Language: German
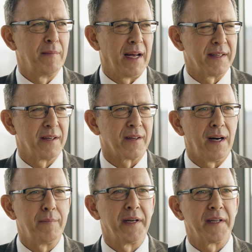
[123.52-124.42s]
im Landtag
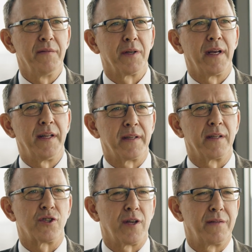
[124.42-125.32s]
arbeiten würde, hätte
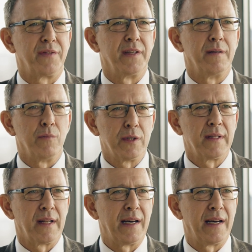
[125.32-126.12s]
das stattfinden müssen.